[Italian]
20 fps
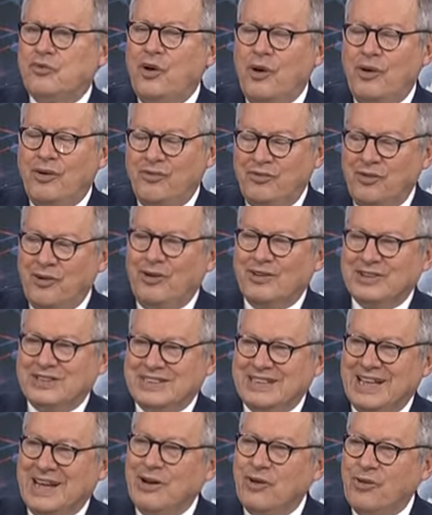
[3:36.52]

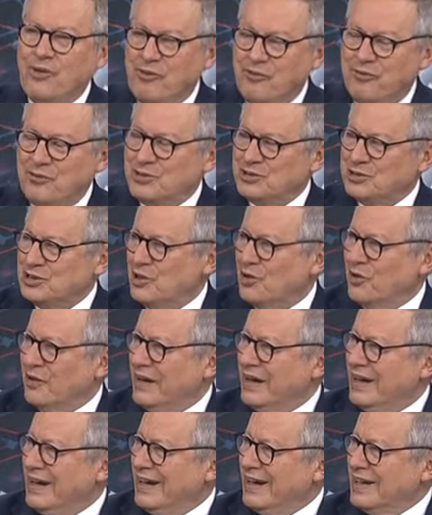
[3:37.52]
fosse in
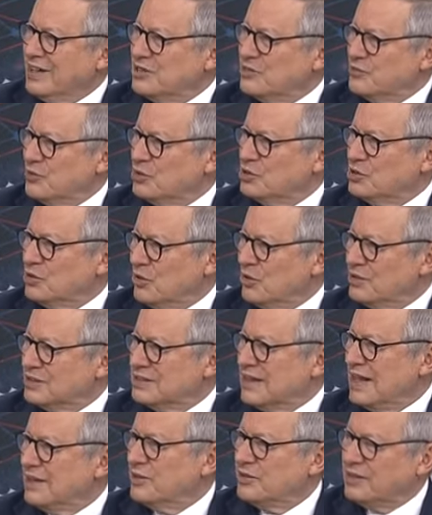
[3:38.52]
confusione, che ci fosse uno
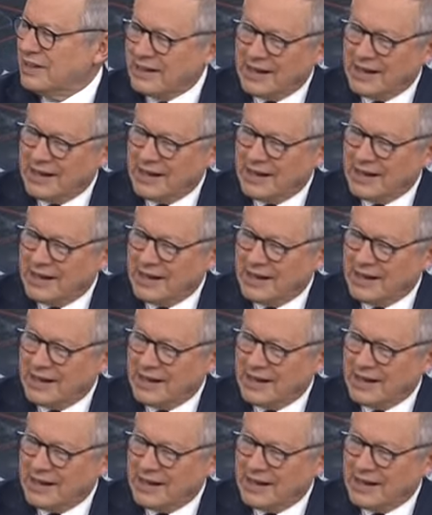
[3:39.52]
stato di